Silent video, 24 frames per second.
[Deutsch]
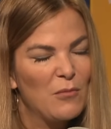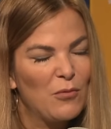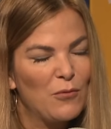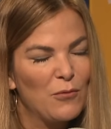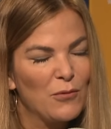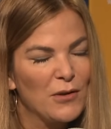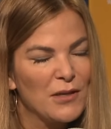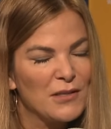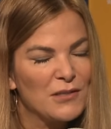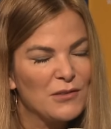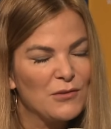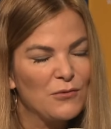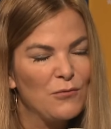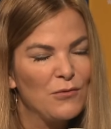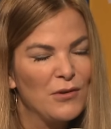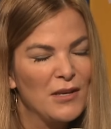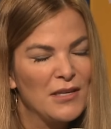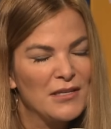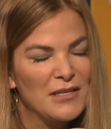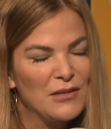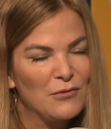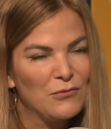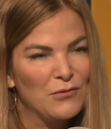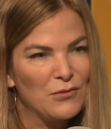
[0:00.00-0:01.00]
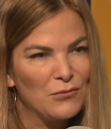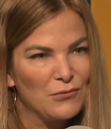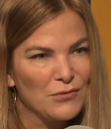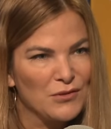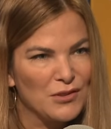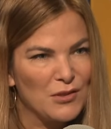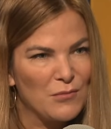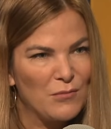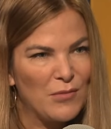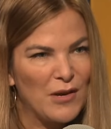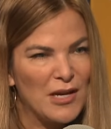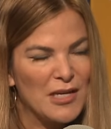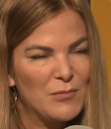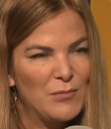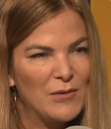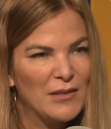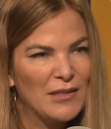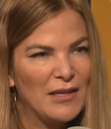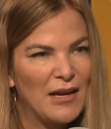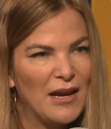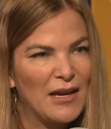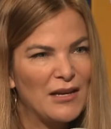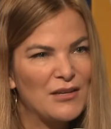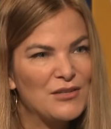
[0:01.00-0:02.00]
Progesteron ist in unserem
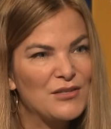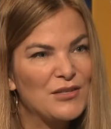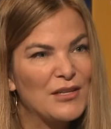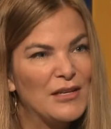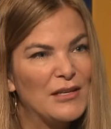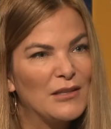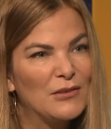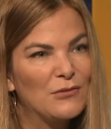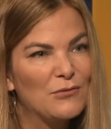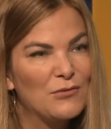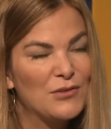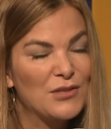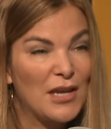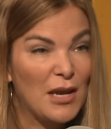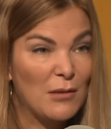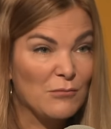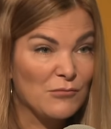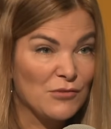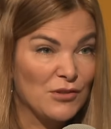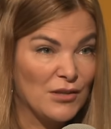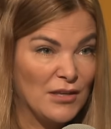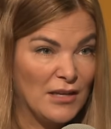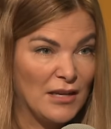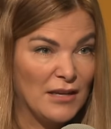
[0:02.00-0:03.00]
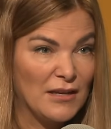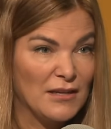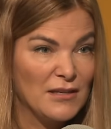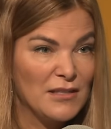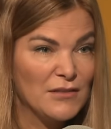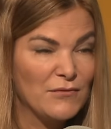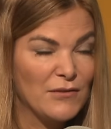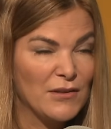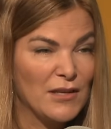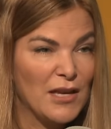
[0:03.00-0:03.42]
Beispiel dargestellt durch Cameron Diaz,